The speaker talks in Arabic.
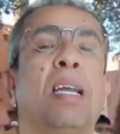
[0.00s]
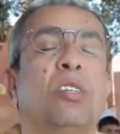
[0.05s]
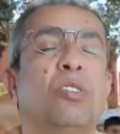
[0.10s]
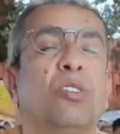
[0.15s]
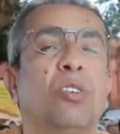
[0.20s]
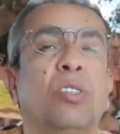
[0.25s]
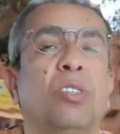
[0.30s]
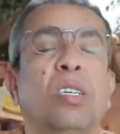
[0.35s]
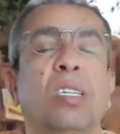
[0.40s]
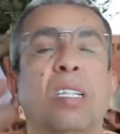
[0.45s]
مع
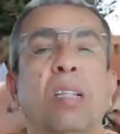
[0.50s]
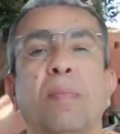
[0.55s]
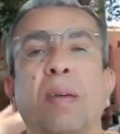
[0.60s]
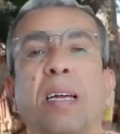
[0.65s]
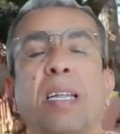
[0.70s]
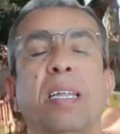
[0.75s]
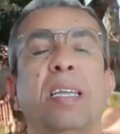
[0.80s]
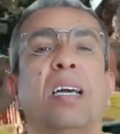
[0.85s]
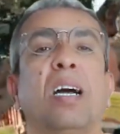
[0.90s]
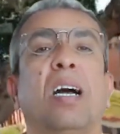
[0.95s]
10 لجنه
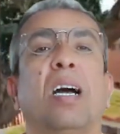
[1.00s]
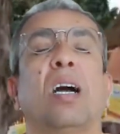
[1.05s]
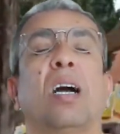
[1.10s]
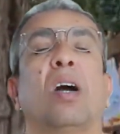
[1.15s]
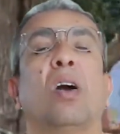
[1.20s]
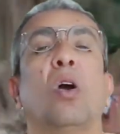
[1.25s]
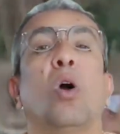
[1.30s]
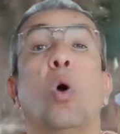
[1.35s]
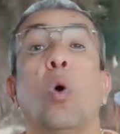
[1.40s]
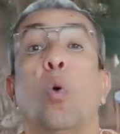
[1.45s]
الماليه
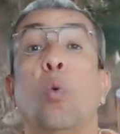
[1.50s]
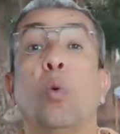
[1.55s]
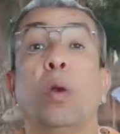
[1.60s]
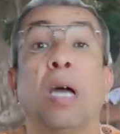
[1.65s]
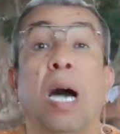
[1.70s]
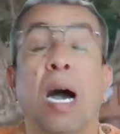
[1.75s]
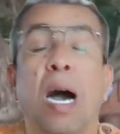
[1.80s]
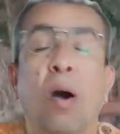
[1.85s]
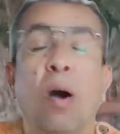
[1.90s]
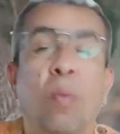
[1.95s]

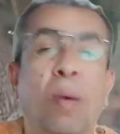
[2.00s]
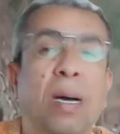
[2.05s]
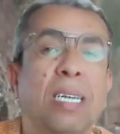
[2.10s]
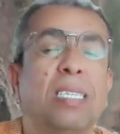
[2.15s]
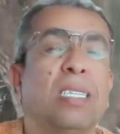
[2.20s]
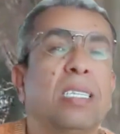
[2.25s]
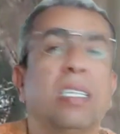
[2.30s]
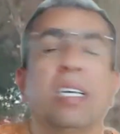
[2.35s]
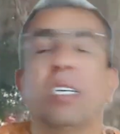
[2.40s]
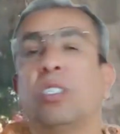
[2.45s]
ونهار ومع
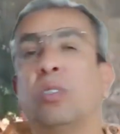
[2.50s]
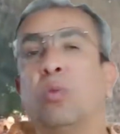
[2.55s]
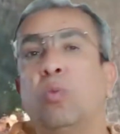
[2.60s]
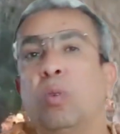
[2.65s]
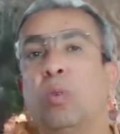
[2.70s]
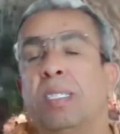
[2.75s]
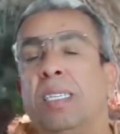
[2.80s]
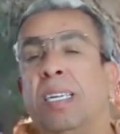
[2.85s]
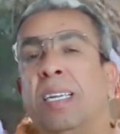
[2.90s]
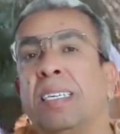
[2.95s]
12
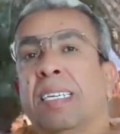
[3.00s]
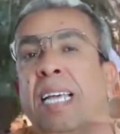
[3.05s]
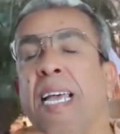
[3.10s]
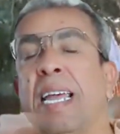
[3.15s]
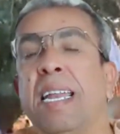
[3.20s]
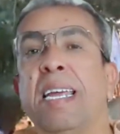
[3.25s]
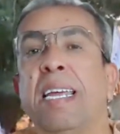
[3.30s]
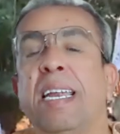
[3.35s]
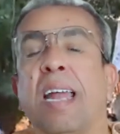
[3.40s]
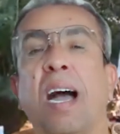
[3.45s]
دوزتيه
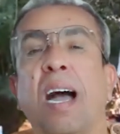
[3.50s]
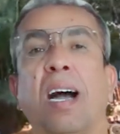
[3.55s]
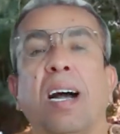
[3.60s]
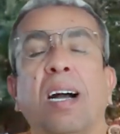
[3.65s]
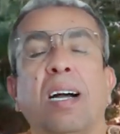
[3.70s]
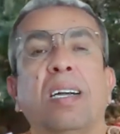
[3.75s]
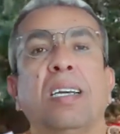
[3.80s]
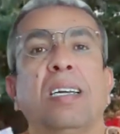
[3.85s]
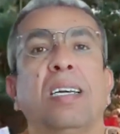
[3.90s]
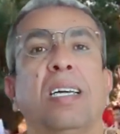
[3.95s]
سالينا
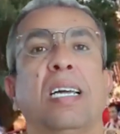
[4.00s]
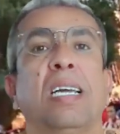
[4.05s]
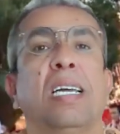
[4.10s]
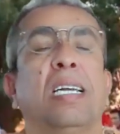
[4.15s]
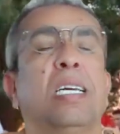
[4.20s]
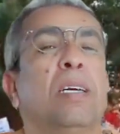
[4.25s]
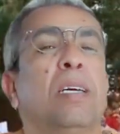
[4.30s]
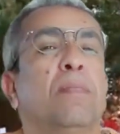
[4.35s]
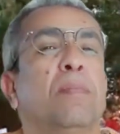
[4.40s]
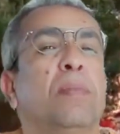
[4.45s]

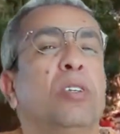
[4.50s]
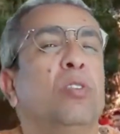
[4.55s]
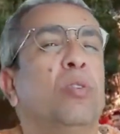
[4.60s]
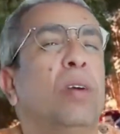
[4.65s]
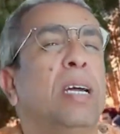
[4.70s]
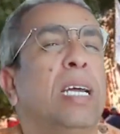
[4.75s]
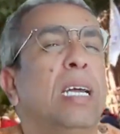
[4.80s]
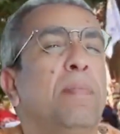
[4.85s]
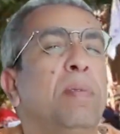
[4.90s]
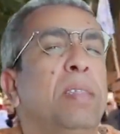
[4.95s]

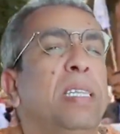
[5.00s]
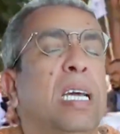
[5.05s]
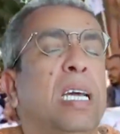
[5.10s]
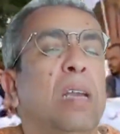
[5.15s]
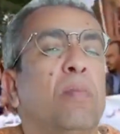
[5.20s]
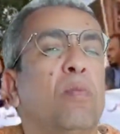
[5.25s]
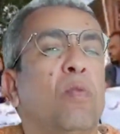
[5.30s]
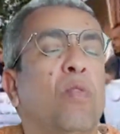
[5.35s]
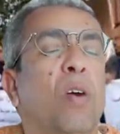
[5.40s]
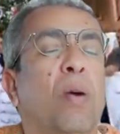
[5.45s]
شنو قيمه
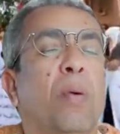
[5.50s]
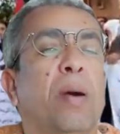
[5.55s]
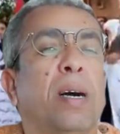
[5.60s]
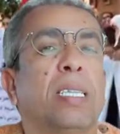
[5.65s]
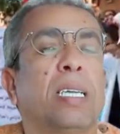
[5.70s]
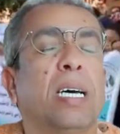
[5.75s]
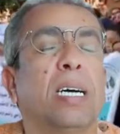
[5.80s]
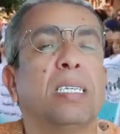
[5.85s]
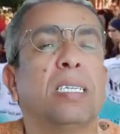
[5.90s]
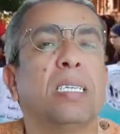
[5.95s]
ديك
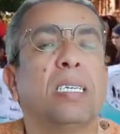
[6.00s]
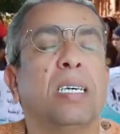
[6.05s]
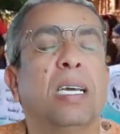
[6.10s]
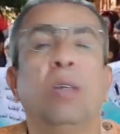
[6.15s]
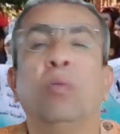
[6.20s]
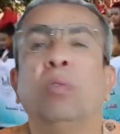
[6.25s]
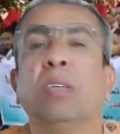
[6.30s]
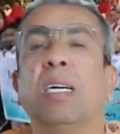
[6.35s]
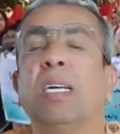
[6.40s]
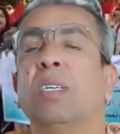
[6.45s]
المفاوضات
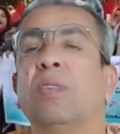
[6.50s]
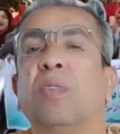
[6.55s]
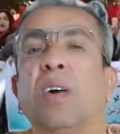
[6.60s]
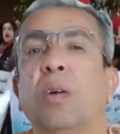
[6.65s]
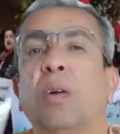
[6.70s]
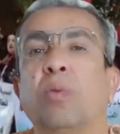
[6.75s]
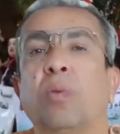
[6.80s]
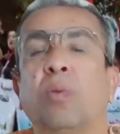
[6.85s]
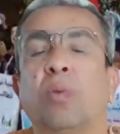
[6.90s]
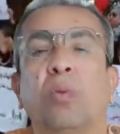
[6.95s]
على واش
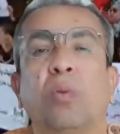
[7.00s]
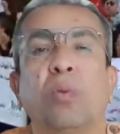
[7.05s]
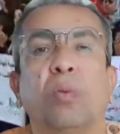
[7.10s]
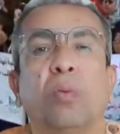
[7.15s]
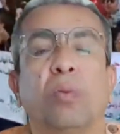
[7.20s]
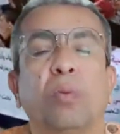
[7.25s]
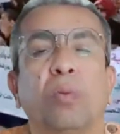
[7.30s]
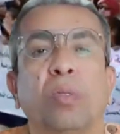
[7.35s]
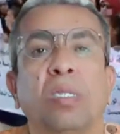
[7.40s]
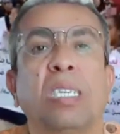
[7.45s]
كنتفاوضوا
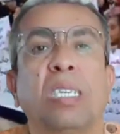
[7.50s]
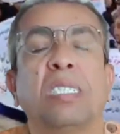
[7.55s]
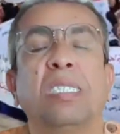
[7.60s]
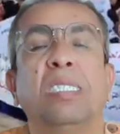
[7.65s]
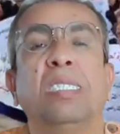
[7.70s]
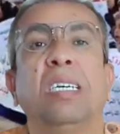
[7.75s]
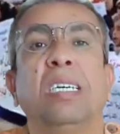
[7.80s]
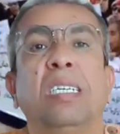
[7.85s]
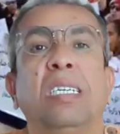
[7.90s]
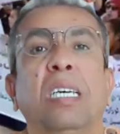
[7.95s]
انت
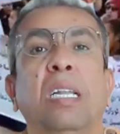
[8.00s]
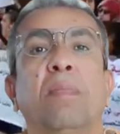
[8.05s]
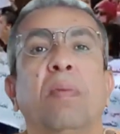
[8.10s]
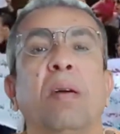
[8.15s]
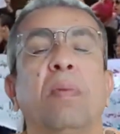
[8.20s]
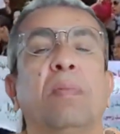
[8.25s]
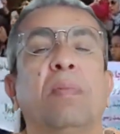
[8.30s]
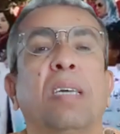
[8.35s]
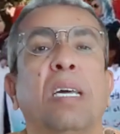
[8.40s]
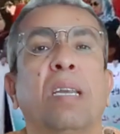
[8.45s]
سديتي
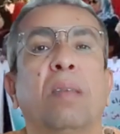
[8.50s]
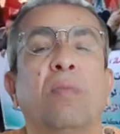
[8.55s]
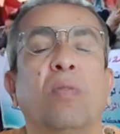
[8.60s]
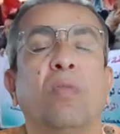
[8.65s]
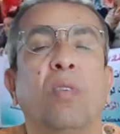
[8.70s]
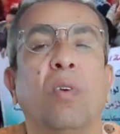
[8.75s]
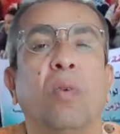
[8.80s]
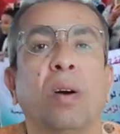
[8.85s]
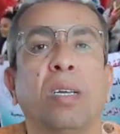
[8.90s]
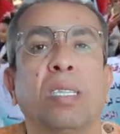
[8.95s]
الباب ديال
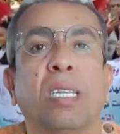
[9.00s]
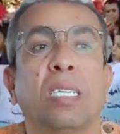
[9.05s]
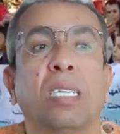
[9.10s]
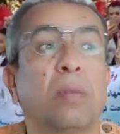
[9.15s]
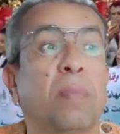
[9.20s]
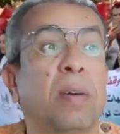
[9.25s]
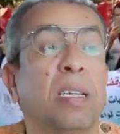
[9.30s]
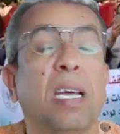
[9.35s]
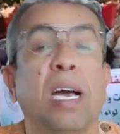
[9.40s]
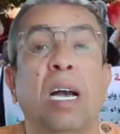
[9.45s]

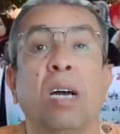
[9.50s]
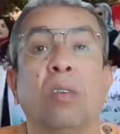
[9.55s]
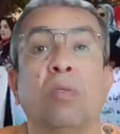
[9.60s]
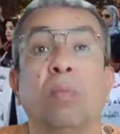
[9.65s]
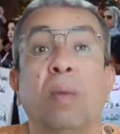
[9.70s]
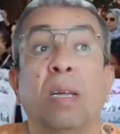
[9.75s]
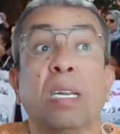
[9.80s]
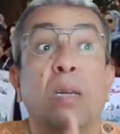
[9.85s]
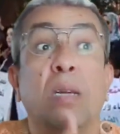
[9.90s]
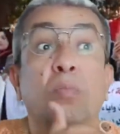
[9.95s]
المفاوضات بهذا
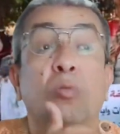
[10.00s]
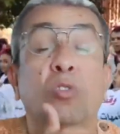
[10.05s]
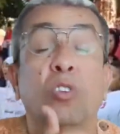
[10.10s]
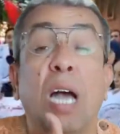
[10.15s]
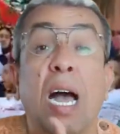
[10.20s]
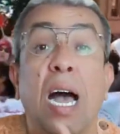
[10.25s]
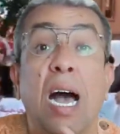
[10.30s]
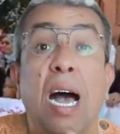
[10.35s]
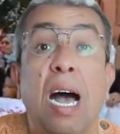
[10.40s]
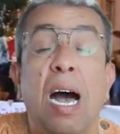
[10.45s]
القانون الماليه
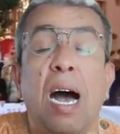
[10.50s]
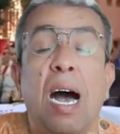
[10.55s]
مشى